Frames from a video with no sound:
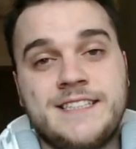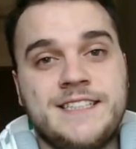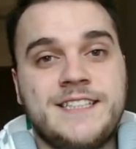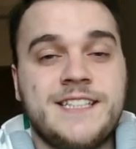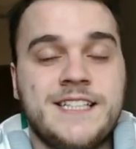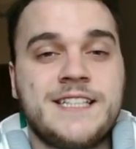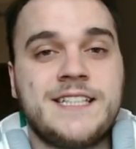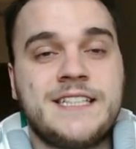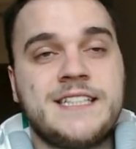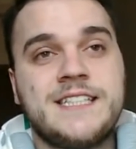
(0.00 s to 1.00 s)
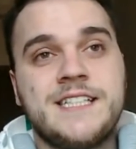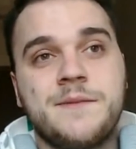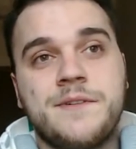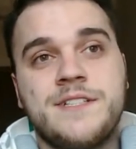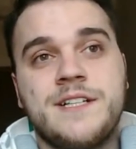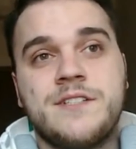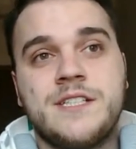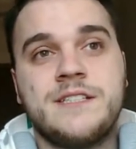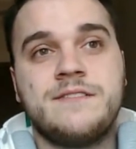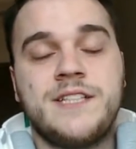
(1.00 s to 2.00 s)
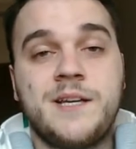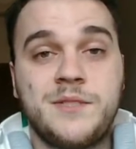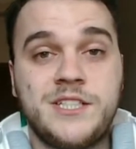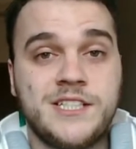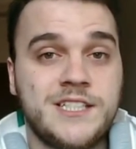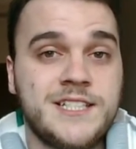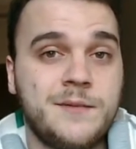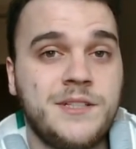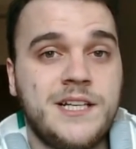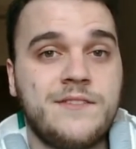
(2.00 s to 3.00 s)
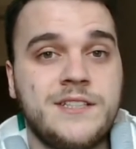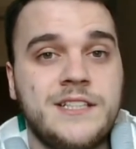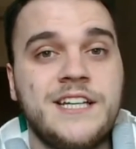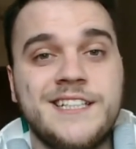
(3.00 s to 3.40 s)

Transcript: Chociaż, szczerze powiedziawszy, wydaje mi się, że czasami nawet